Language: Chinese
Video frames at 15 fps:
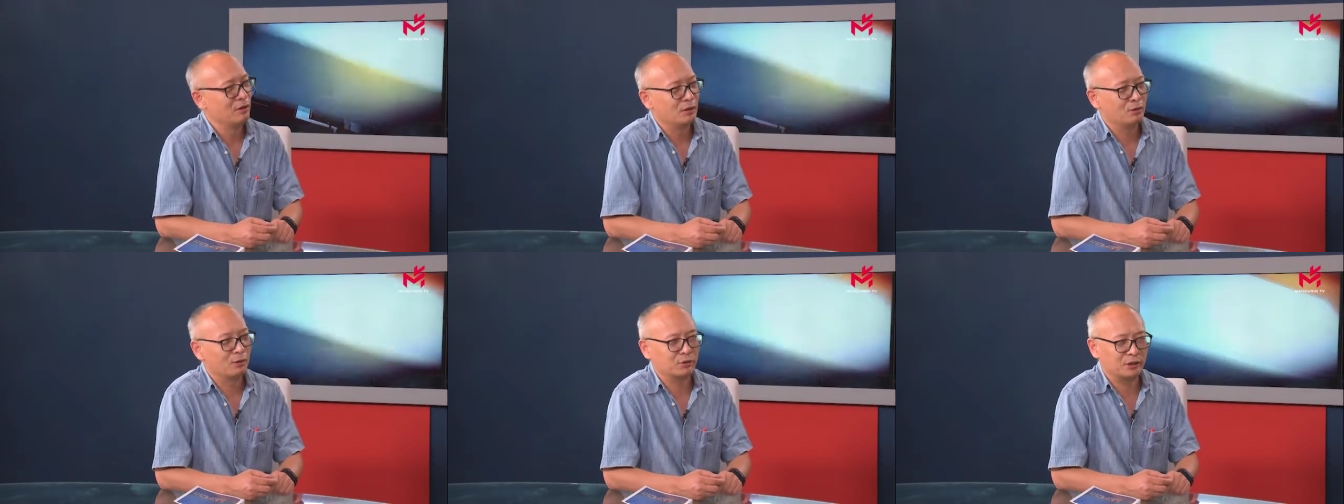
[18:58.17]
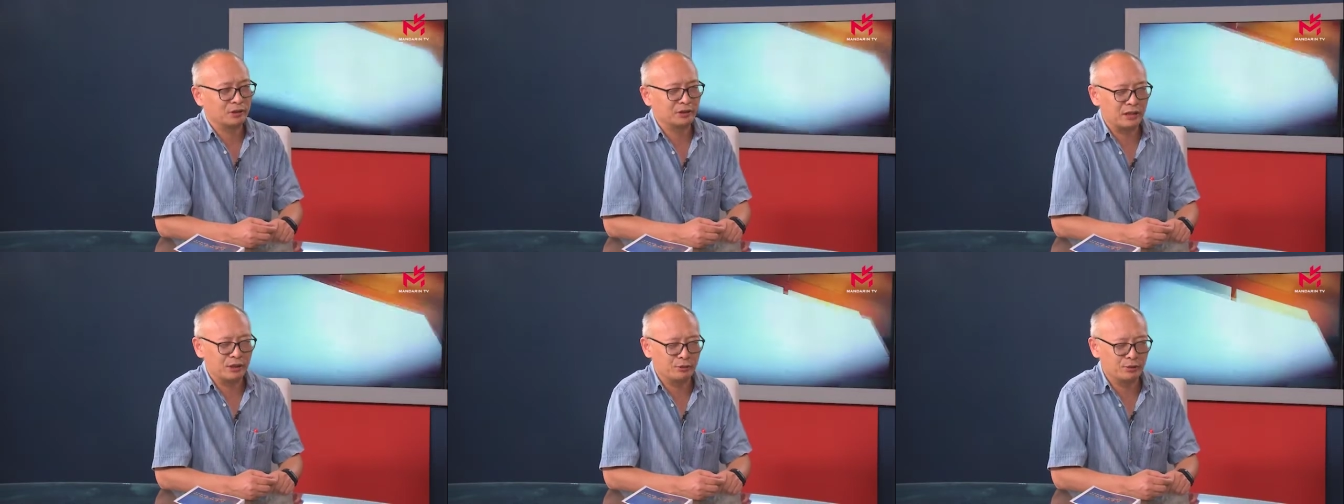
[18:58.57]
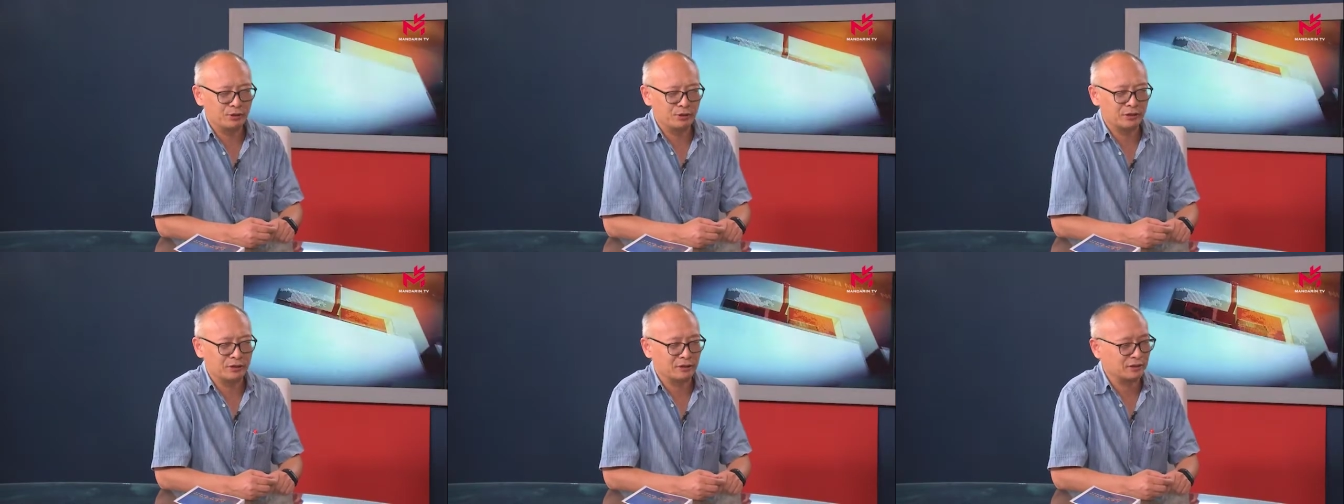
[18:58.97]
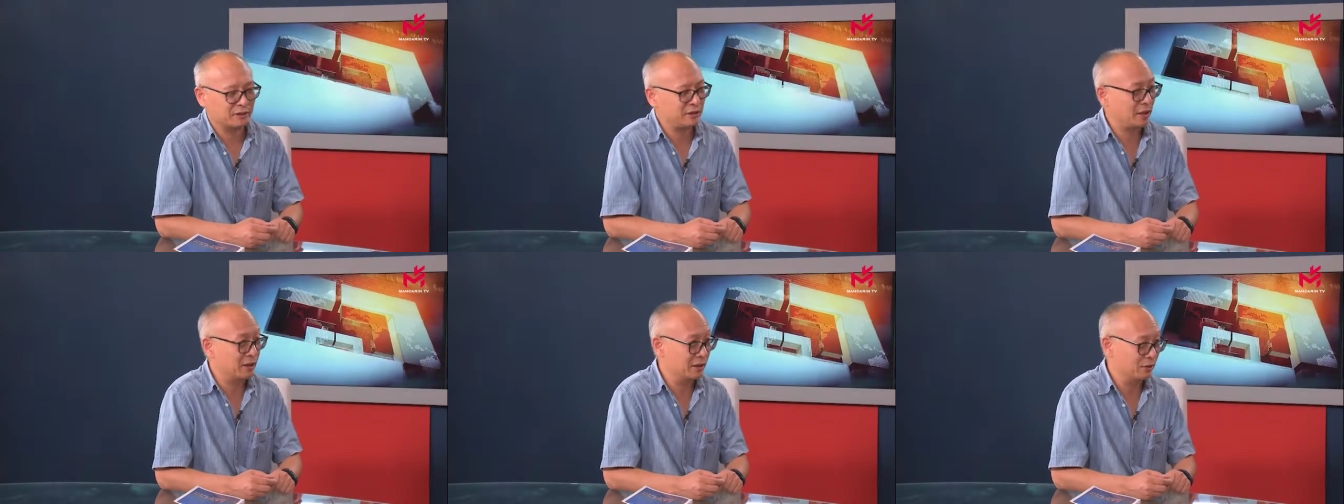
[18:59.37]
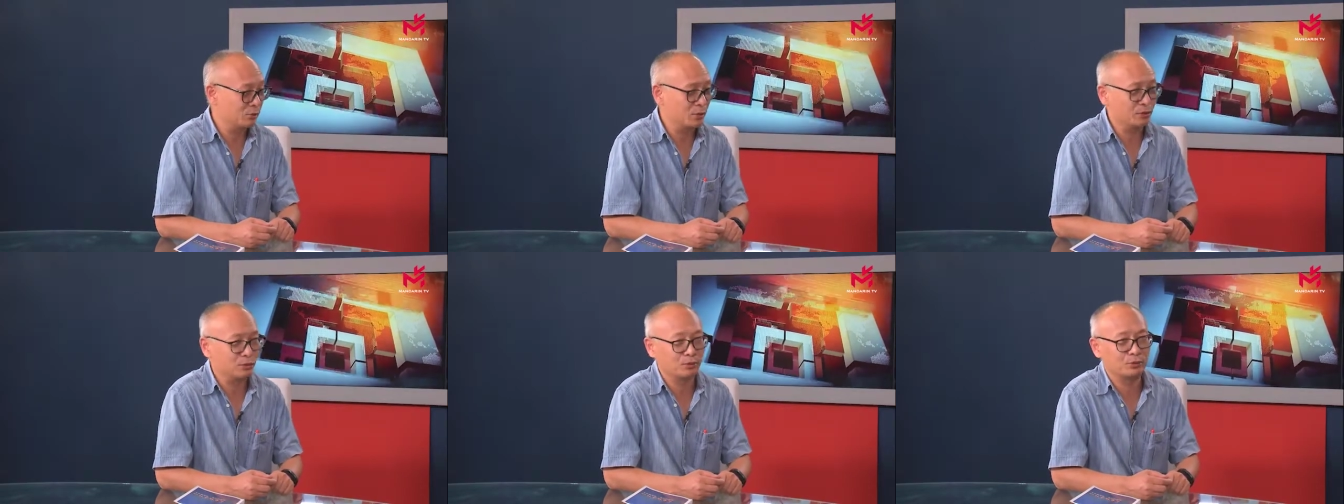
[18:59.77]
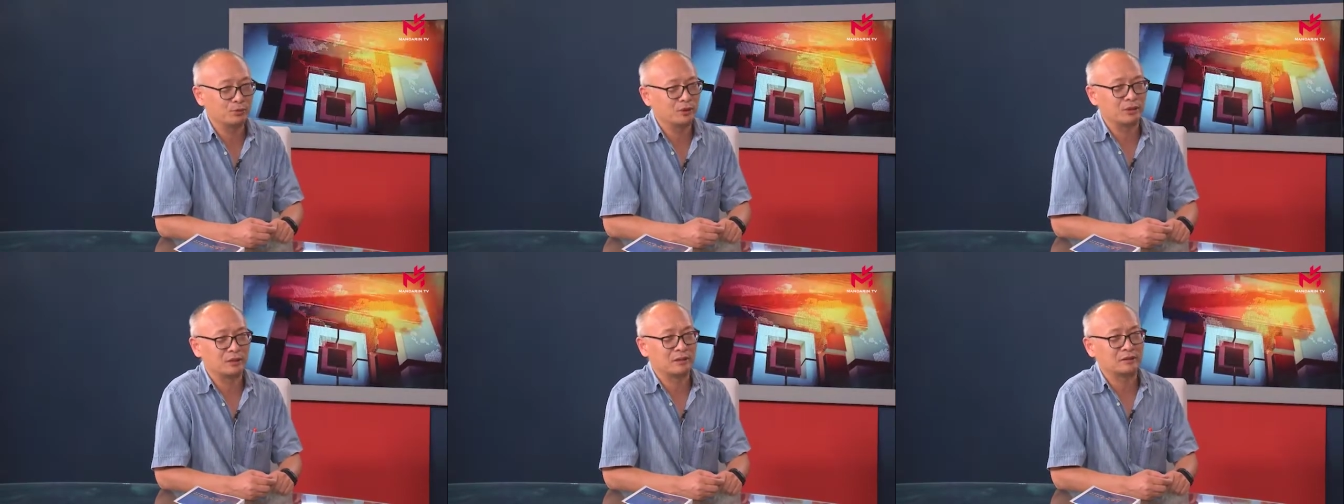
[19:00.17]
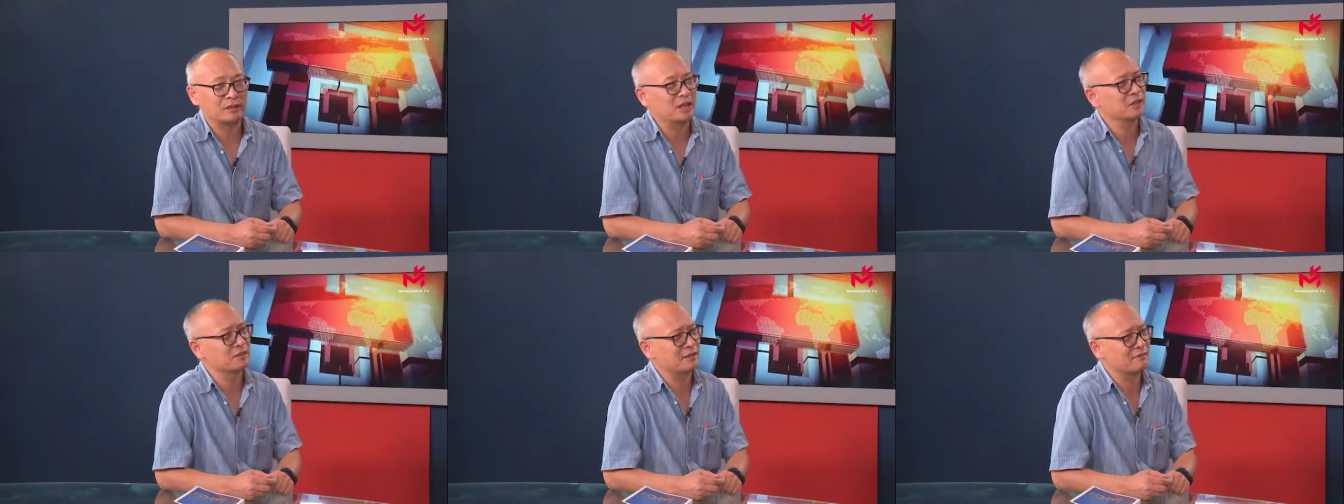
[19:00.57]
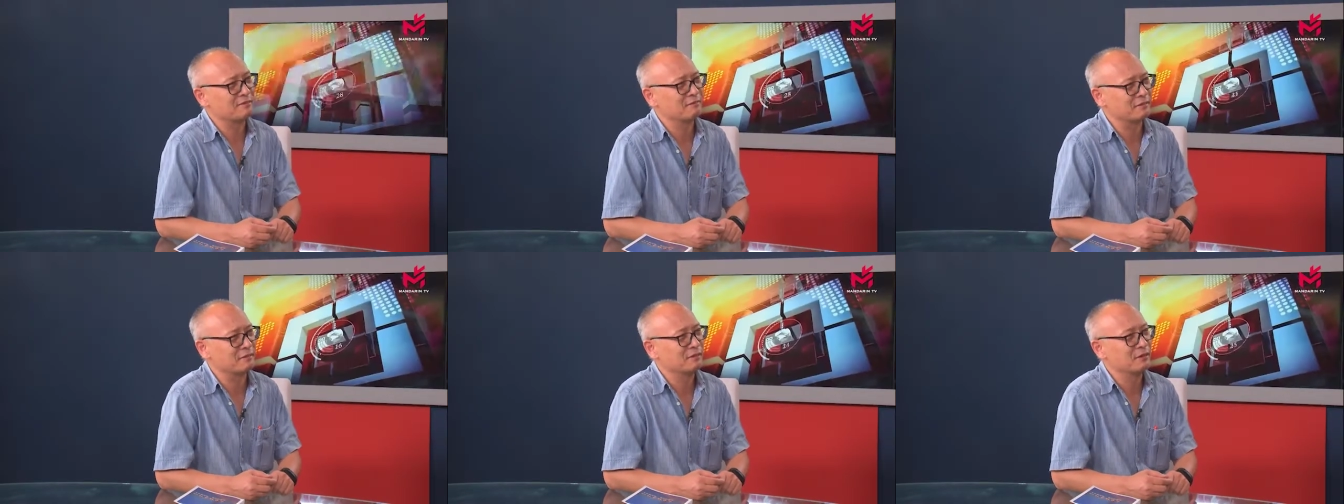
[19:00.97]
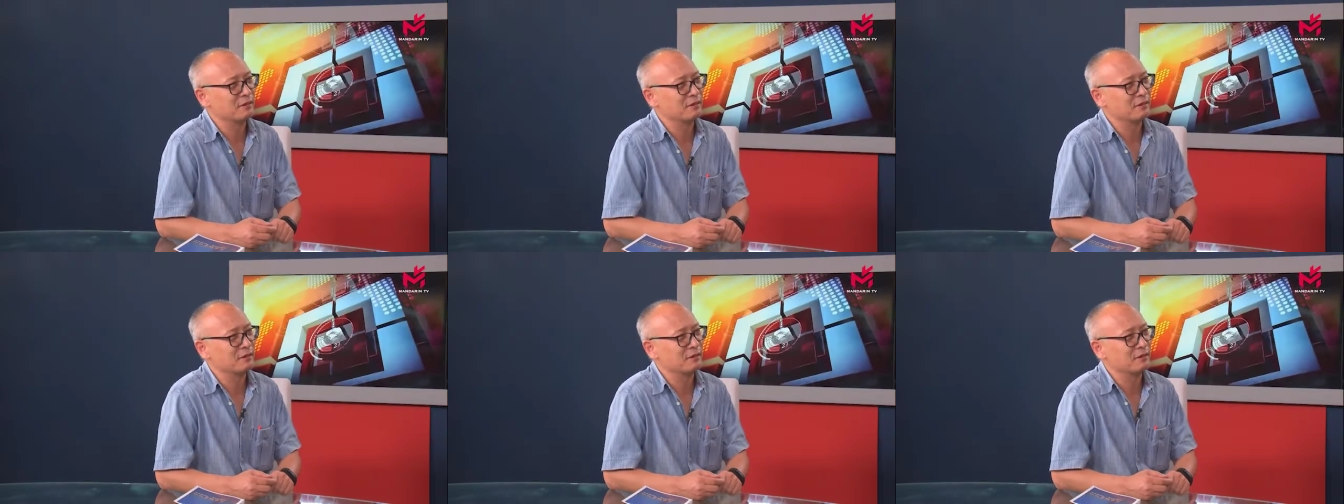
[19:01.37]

我说是谁去世呢？三个人我都觉得难舍难分，